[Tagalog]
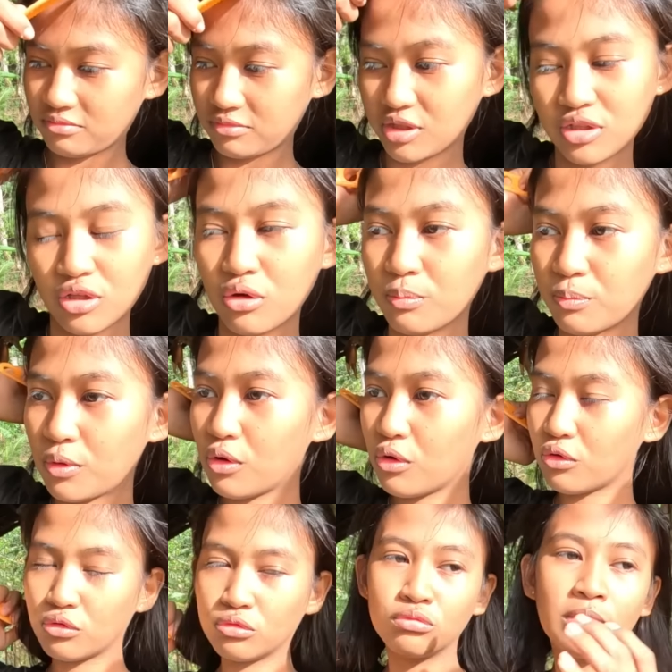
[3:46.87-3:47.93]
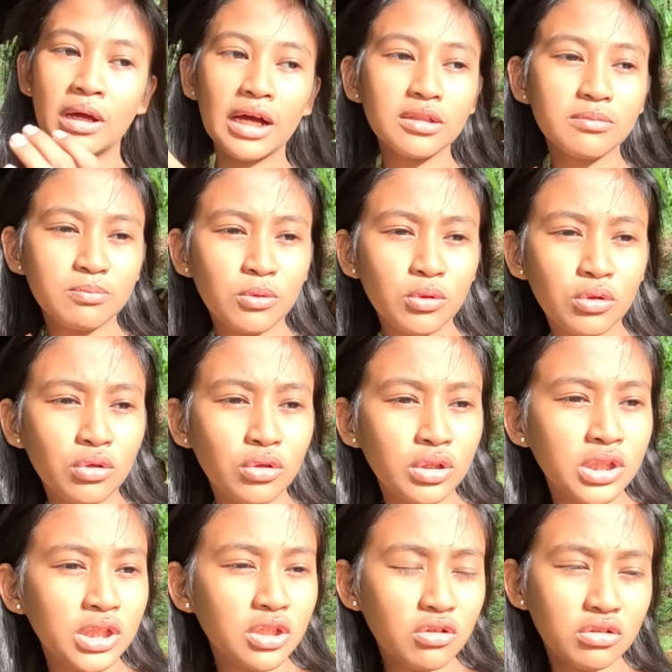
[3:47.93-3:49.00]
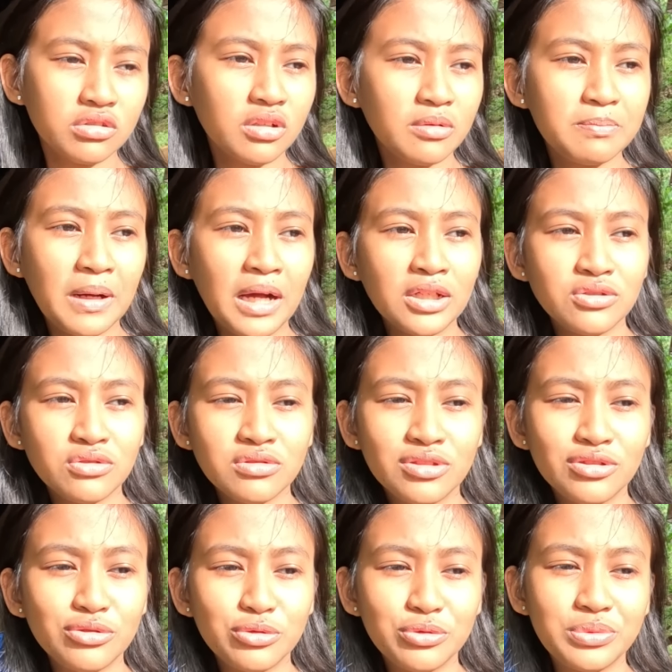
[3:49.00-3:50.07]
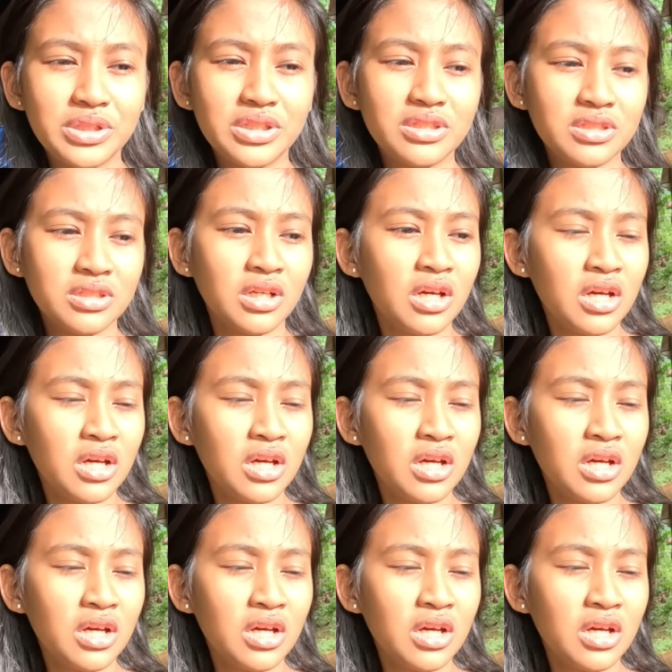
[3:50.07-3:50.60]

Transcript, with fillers: Tinanong po kung bakit po hindi daw ako nagpasok ng 2 weeks.